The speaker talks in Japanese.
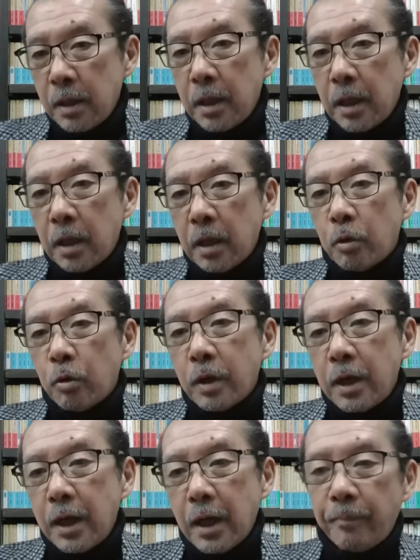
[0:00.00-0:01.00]
えこれ
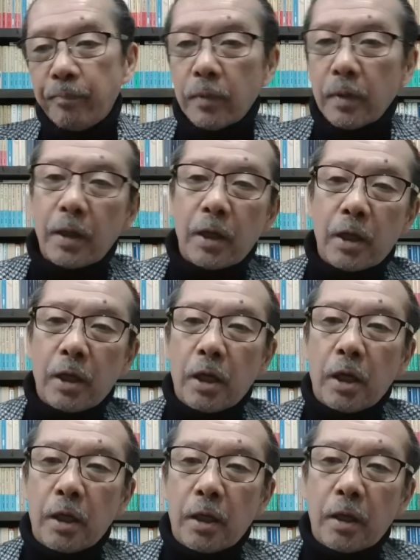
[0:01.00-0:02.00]
がね、
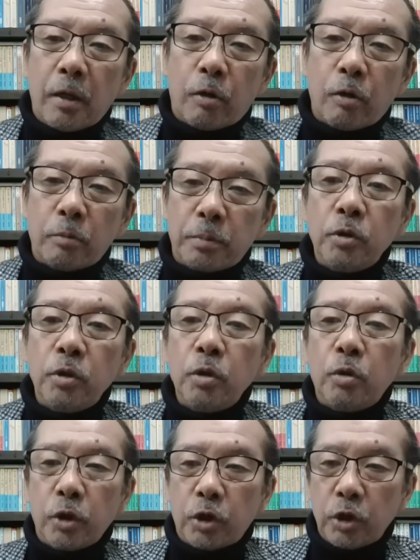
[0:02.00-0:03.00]
えこの分
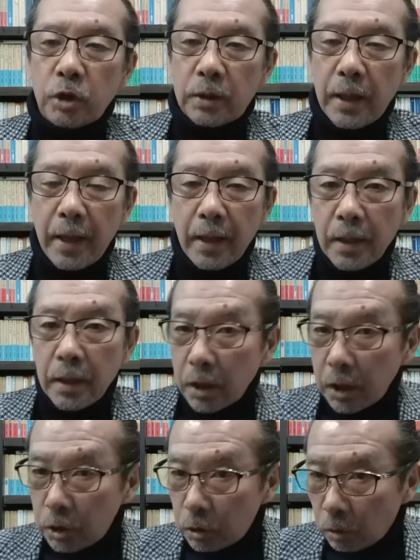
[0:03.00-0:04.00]
量について、
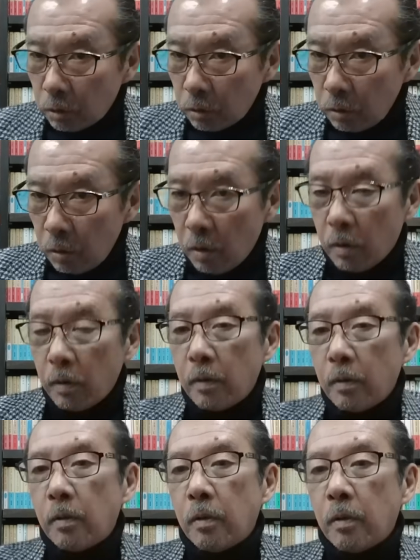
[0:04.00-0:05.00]
ちょっと、
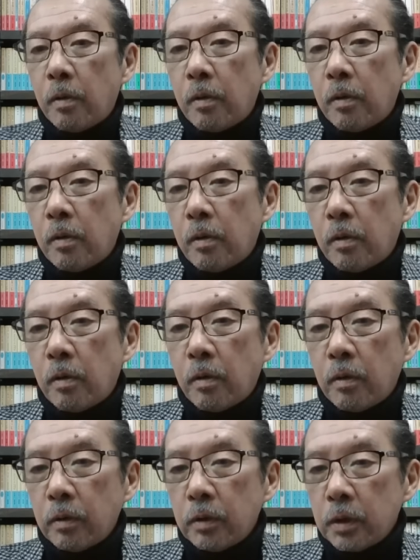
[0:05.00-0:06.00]

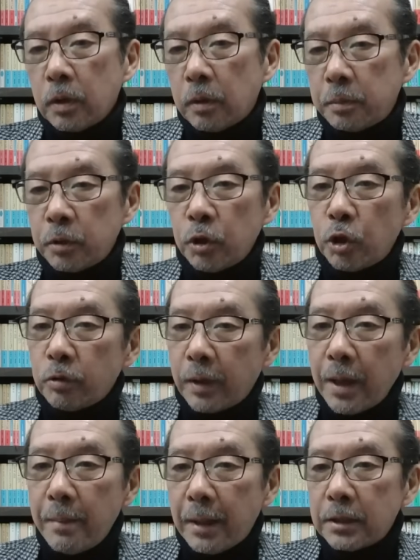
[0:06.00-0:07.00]
文春は
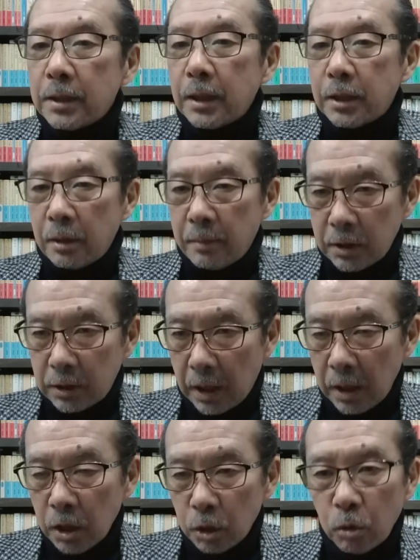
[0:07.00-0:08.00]
ね、間違えていました。
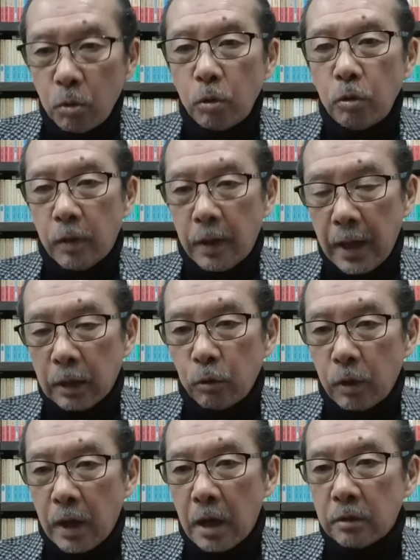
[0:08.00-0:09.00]
そのことはね、後
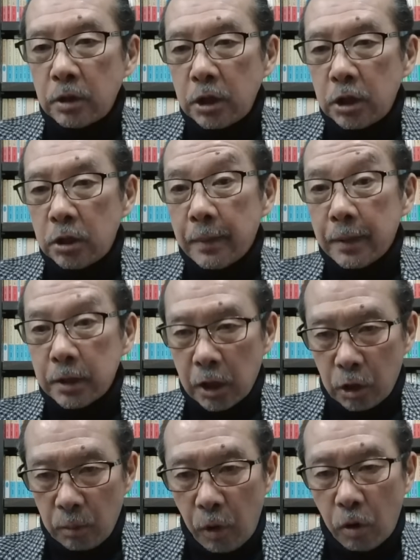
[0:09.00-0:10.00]
で確認しましたけ
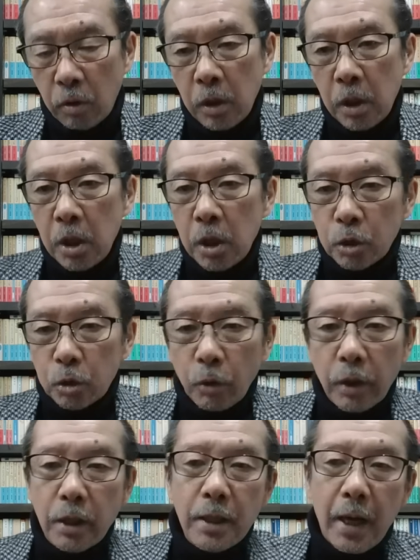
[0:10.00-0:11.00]
ども、そ
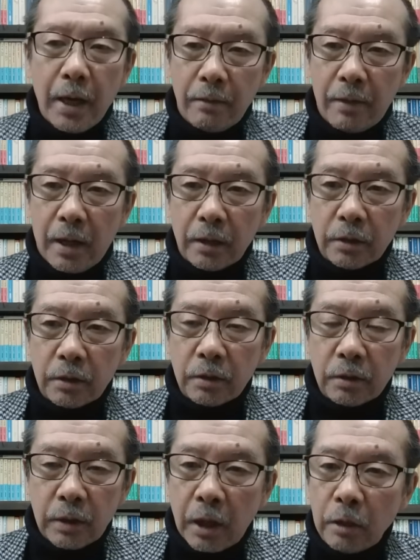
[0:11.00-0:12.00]
れ以外は
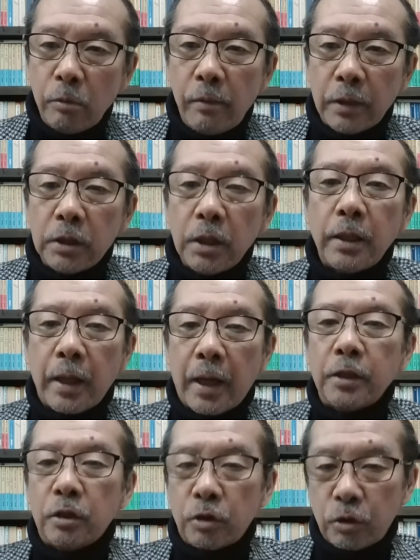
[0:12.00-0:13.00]
何も間違えてな
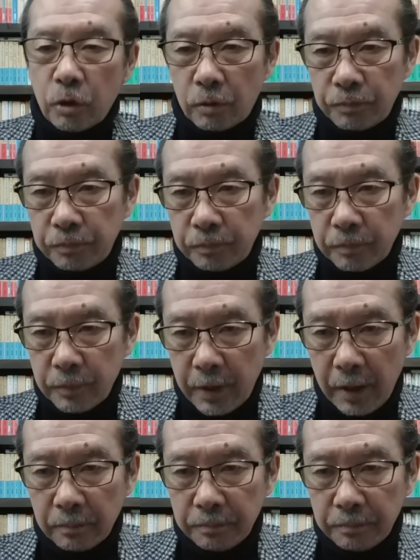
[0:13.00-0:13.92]
いですよ。ね。